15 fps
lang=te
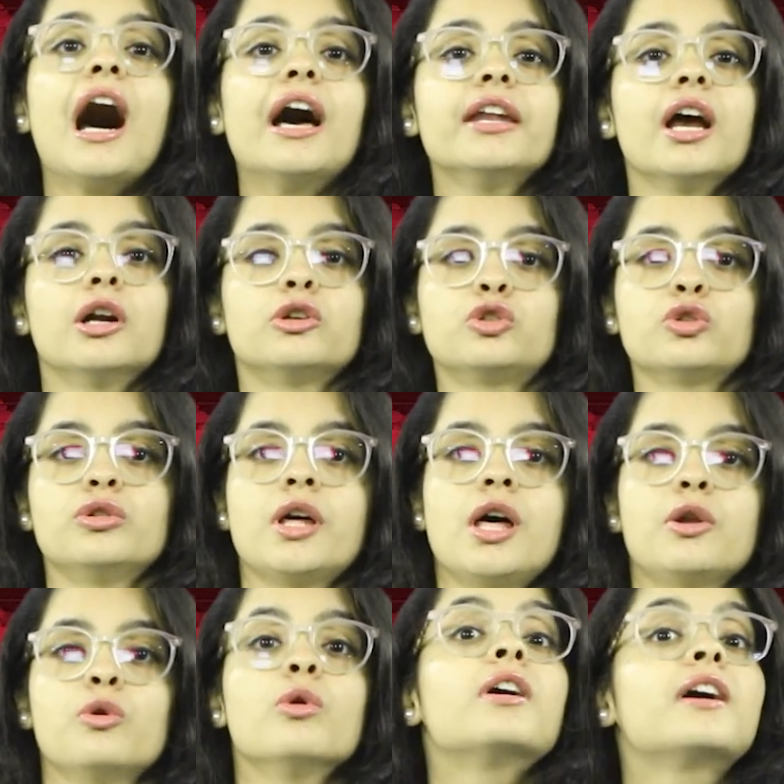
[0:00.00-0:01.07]
అని
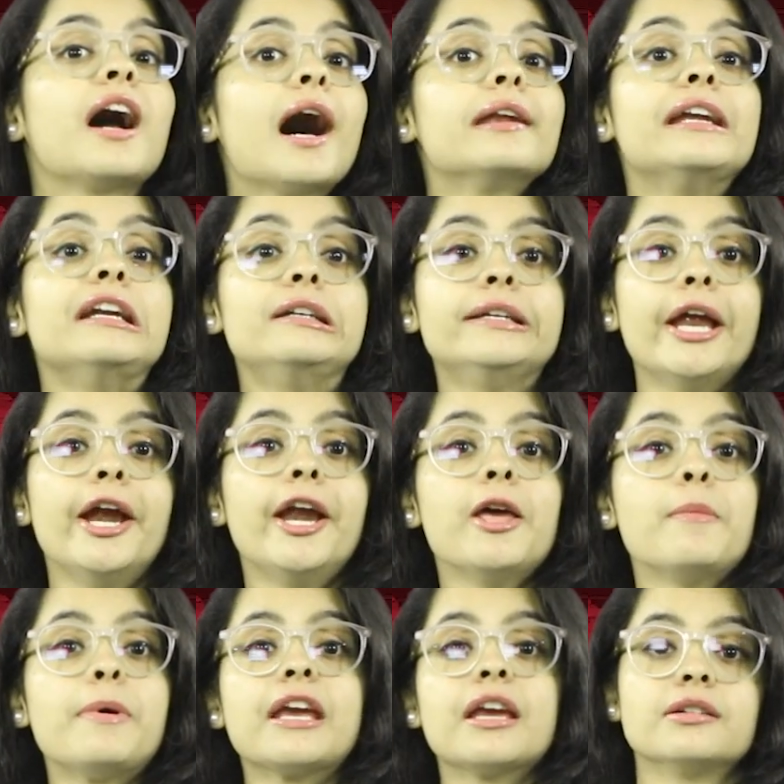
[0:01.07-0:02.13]
అంటున్నారు కానీ
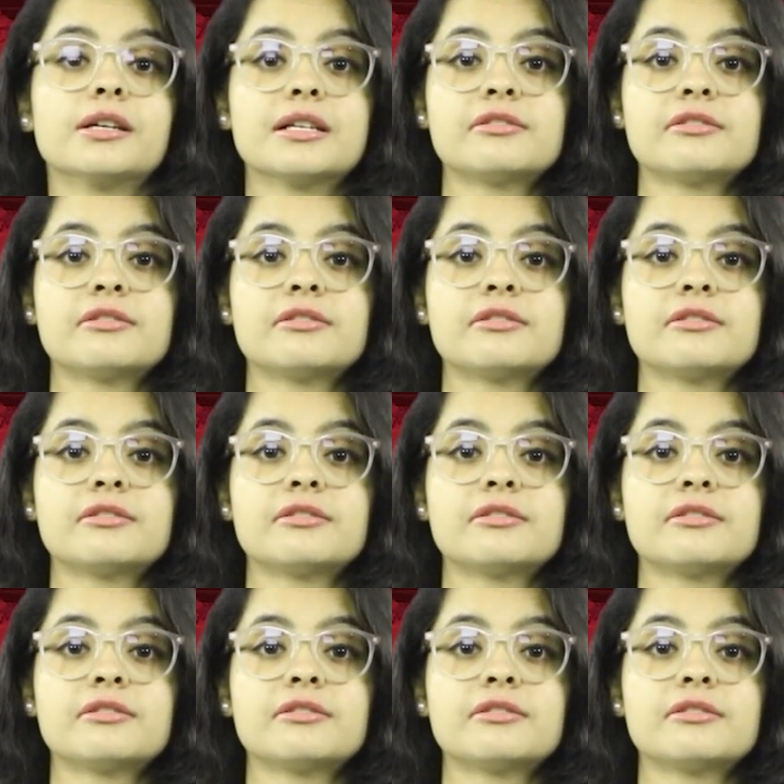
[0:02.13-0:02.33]
టీడీపీకి